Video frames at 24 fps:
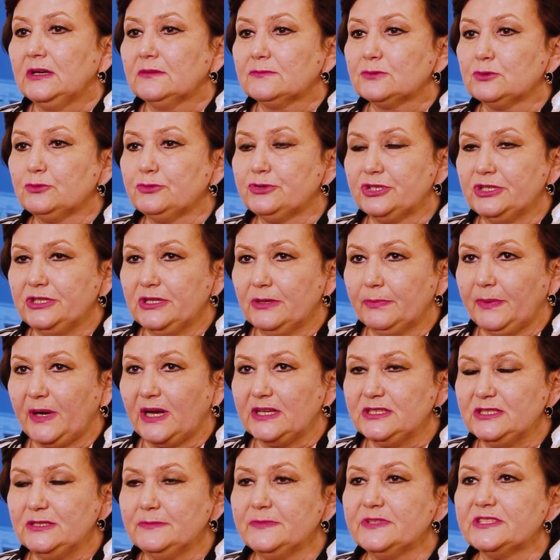В случае
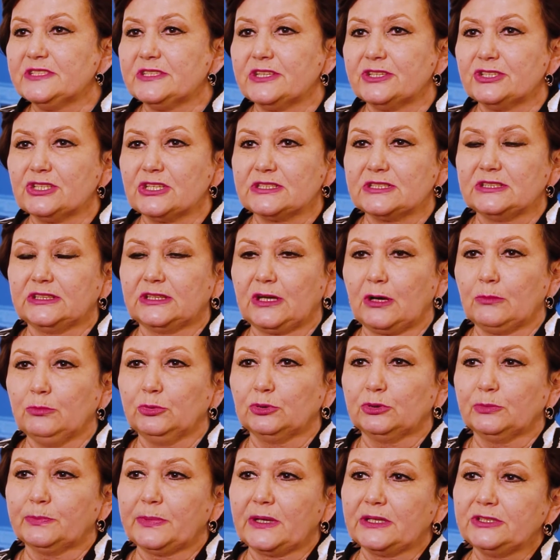необходимости, а сейчас эта
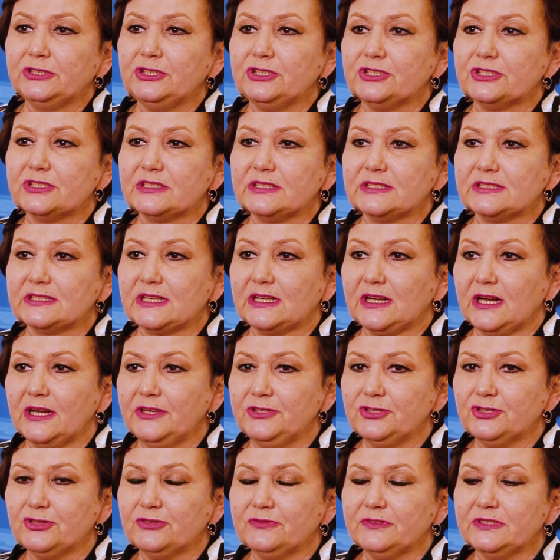работа практически
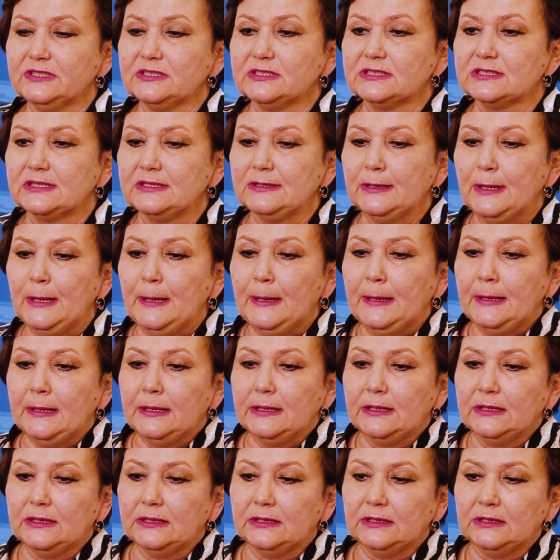заканчивается,
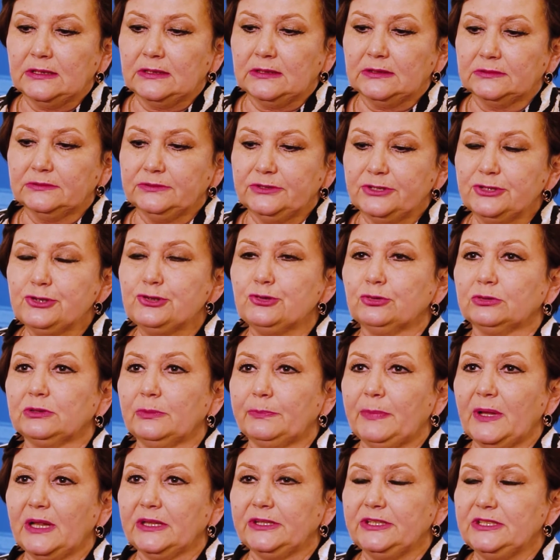э, еще
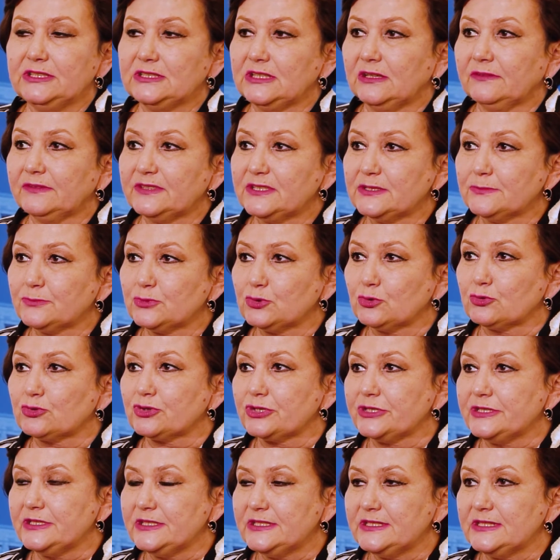дополнительно
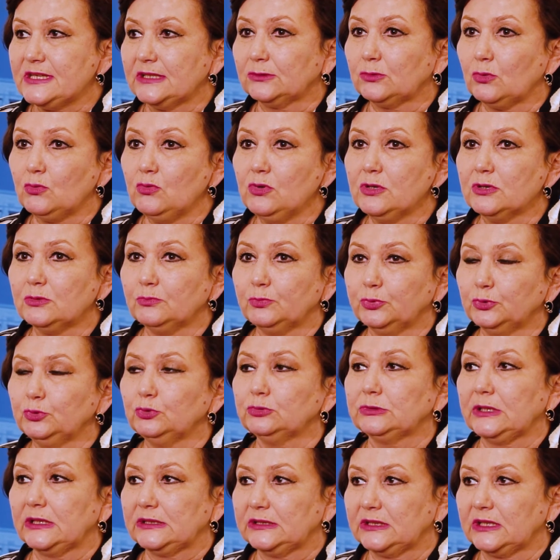860 коек
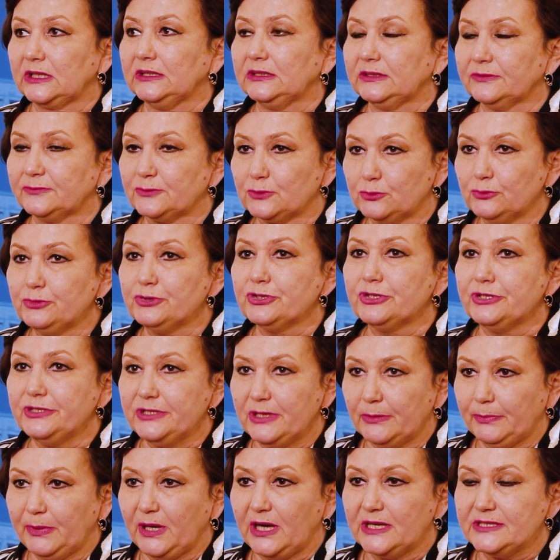будут открыты в случае
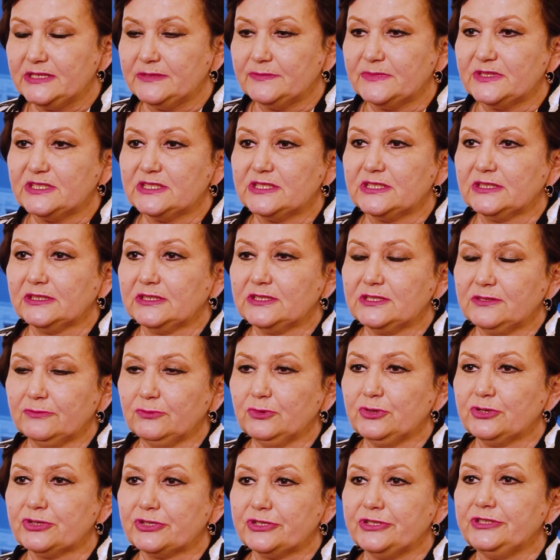необходимости. На
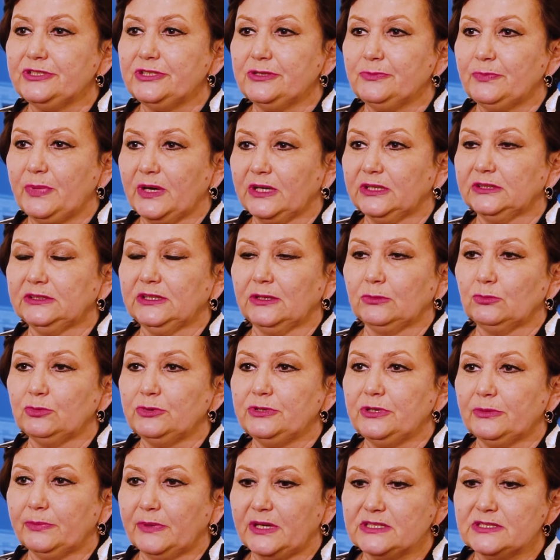сегодняшний день пока такой
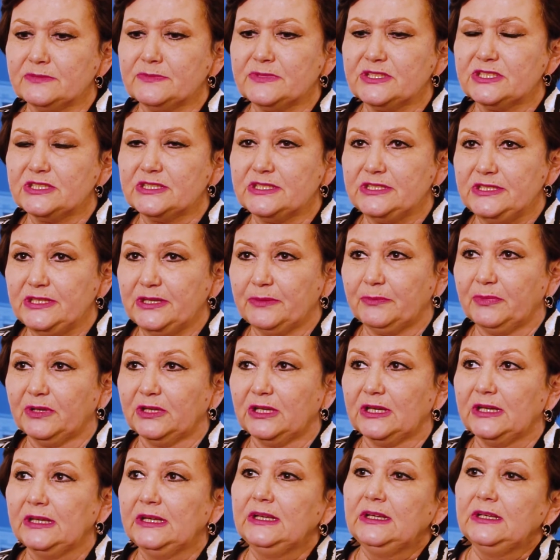необходимости не
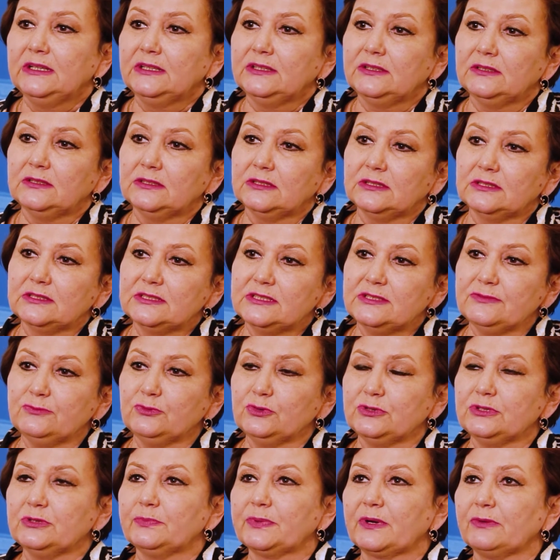было. Э,
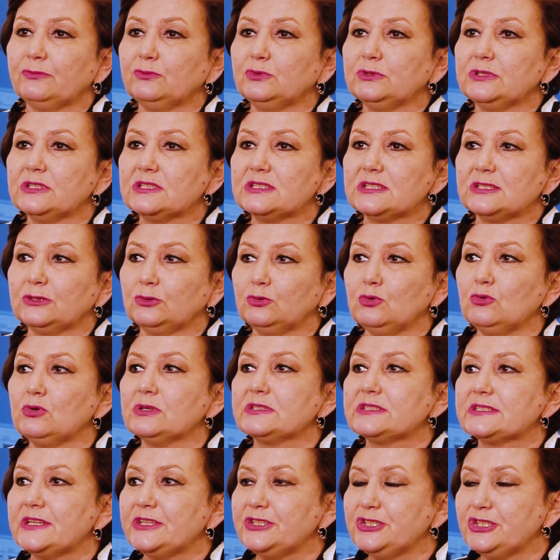сегодня проводится
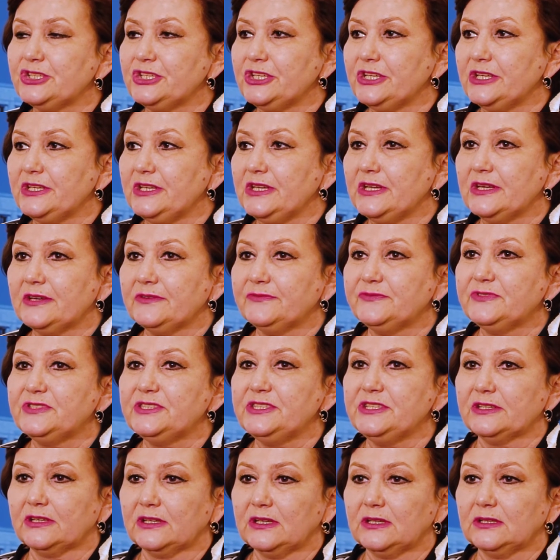дооснащение
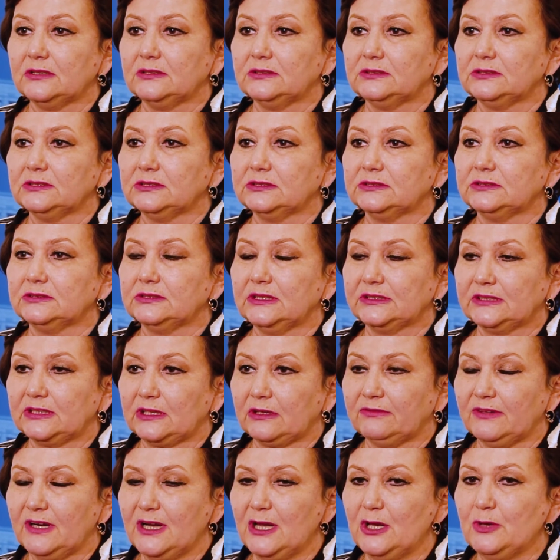всех
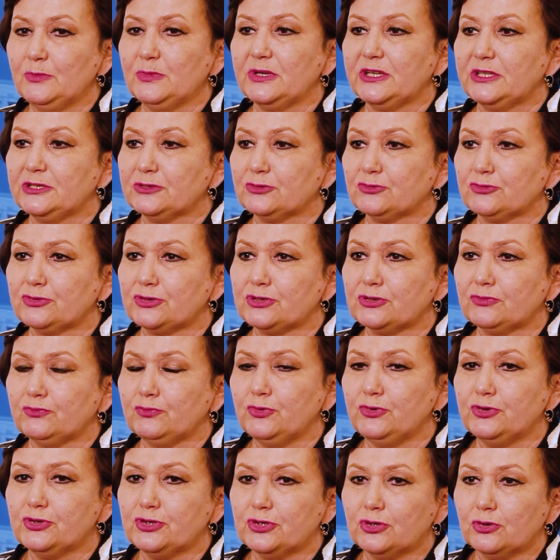открываемых и
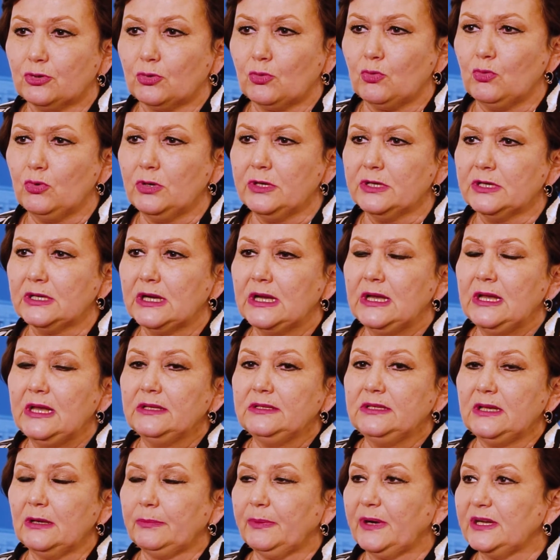существующих коек
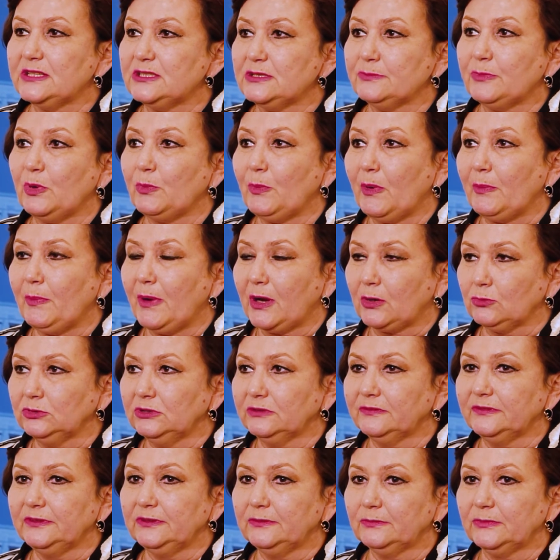необходимым
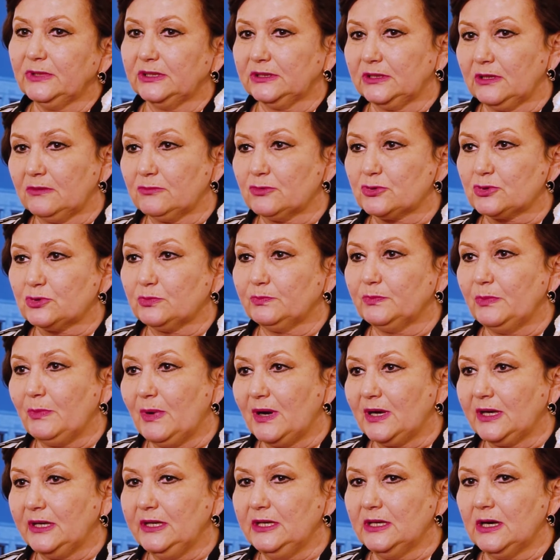оборудованием для того, чтобы мы
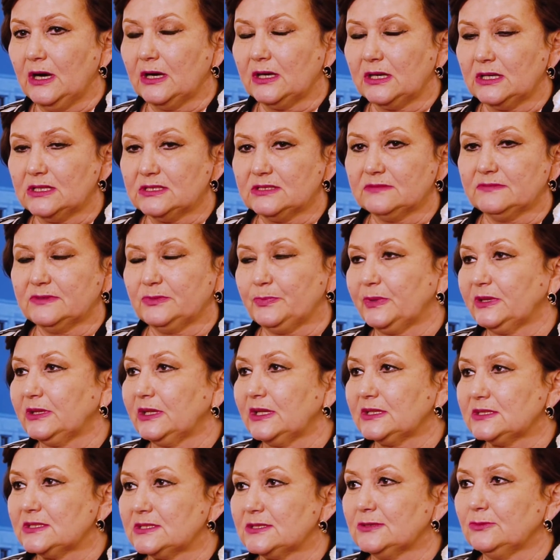могли оказывать
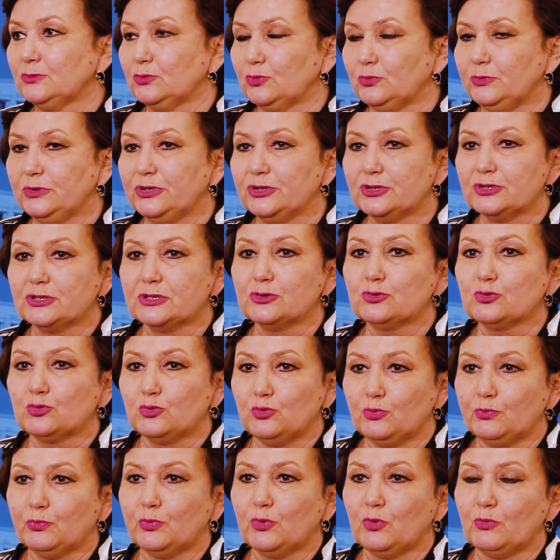полноценную
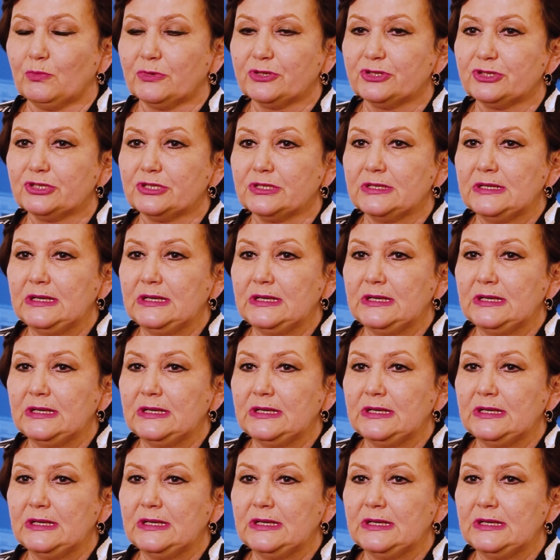медицинскую помощь.